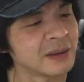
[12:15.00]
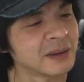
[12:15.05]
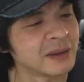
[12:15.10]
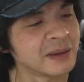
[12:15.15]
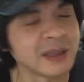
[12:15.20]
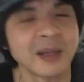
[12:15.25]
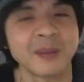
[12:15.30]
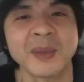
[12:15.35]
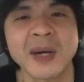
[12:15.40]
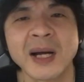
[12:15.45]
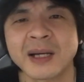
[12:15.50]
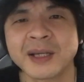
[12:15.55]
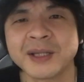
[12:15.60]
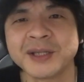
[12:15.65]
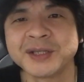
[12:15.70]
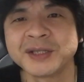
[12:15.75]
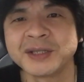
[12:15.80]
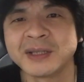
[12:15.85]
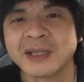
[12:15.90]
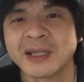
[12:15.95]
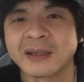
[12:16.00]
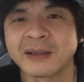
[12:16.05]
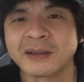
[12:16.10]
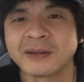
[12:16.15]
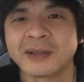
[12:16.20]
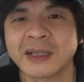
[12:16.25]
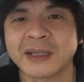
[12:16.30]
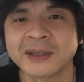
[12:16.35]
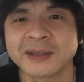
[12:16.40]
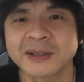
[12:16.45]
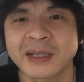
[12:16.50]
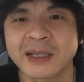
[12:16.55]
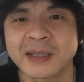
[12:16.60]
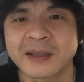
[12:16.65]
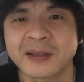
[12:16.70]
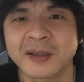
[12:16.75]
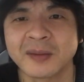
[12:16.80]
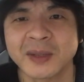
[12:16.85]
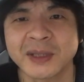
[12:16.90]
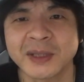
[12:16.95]
いや、まあ、1年ぐらい
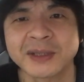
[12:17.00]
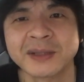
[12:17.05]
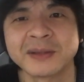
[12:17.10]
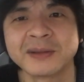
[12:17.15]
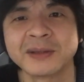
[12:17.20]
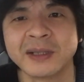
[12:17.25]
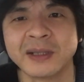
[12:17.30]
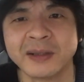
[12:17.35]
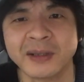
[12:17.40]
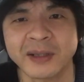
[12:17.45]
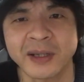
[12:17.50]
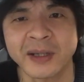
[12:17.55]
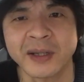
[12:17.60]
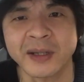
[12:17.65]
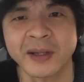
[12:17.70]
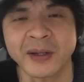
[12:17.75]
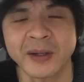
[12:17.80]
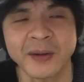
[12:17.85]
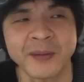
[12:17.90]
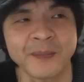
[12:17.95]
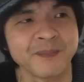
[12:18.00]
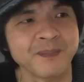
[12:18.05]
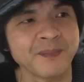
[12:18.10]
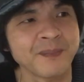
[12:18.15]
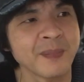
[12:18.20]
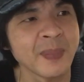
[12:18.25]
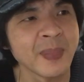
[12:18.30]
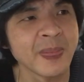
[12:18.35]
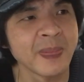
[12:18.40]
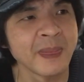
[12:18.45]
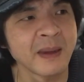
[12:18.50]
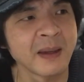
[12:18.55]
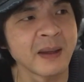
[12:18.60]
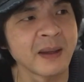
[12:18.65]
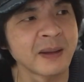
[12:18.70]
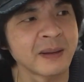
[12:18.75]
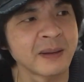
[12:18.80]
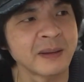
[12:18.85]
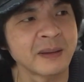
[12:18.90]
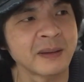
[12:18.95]
使ってますんでね。
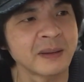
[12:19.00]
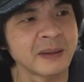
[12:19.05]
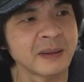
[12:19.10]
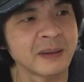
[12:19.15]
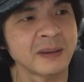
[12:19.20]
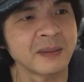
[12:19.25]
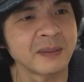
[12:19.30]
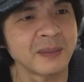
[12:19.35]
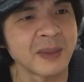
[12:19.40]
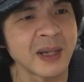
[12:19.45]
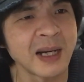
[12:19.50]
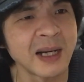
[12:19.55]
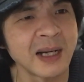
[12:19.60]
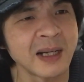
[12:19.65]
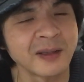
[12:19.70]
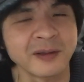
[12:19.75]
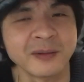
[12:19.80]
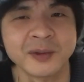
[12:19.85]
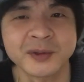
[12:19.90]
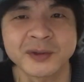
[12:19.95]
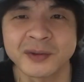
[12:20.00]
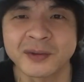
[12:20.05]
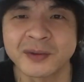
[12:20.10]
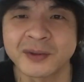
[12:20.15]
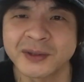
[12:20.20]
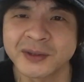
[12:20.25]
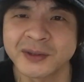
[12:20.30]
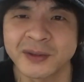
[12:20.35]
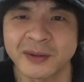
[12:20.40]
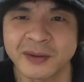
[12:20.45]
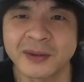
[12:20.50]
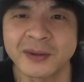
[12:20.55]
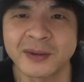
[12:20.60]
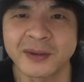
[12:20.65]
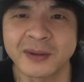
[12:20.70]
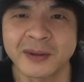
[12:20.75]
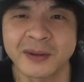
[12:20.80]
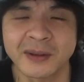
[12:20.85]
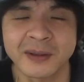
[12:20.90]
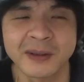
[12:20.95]
まあ、でもそろそ
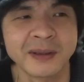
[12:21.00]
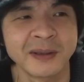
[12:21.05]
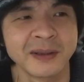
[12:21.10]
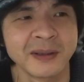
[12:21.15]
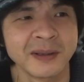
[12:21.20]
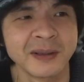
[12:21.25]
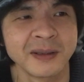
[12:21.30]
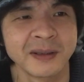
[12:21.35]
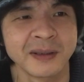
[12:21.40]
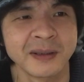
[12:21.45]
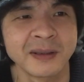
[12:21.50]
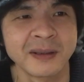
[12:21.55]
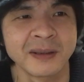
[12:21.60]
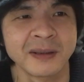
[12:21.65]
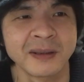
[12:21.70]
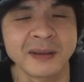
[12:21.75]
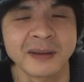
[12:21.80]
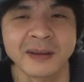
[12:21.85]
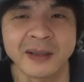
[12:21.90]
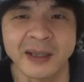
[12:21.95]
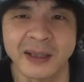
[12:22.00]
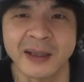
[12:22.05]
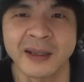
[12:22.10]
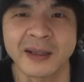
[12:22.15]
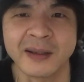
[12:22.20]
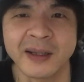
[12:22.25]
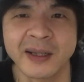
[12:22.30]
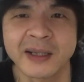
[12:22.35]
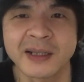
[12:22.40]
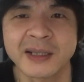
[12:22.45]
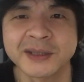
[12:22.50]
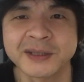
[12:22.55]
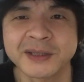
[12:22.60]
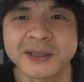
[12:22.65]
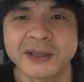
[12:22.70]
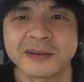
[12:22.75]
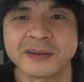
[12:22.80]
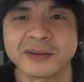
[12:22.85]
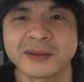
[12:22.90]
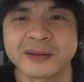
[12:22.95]
ろ、ね、劣化し
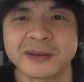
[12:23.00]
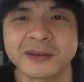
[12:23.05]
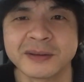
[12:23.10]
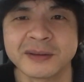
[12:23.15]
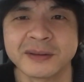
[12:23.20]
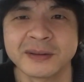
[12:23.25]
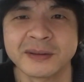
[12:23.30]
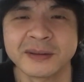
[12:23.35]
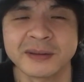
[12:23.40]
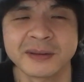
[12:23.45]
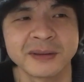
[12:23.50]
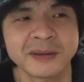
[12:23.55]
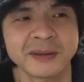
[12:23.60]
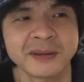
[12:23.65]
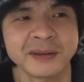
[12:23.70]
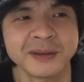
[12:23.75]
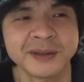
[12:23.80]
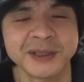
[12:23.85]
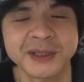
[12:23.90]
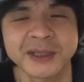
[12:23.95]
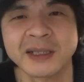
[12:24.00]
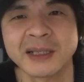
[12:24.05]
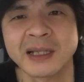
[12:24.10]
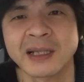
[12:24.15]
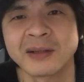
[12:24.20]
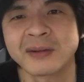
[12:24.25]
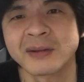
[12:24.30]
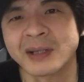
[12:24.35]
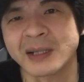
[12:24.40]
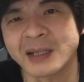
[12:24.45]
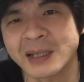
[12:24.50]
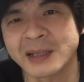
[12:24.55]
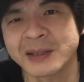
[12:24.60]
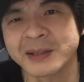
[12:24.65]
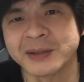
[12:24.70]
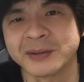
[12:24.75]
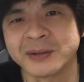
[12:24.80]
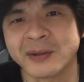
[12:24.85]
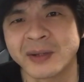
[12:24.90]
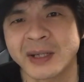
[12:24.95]
てくる時期なのかな
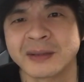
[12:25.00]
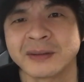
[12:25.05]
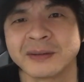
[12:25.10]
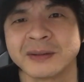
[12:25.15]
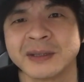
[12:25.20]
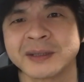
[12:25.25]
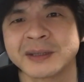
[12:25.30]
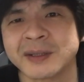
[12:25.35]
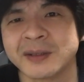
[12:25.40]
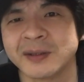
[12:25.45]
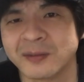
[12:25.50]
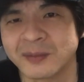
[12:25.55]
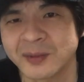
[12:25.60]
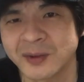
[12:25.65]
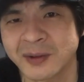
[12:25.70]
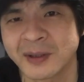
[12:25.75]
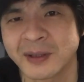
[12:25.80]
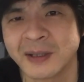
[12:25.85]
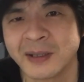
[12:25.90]
というのはあるんですけども、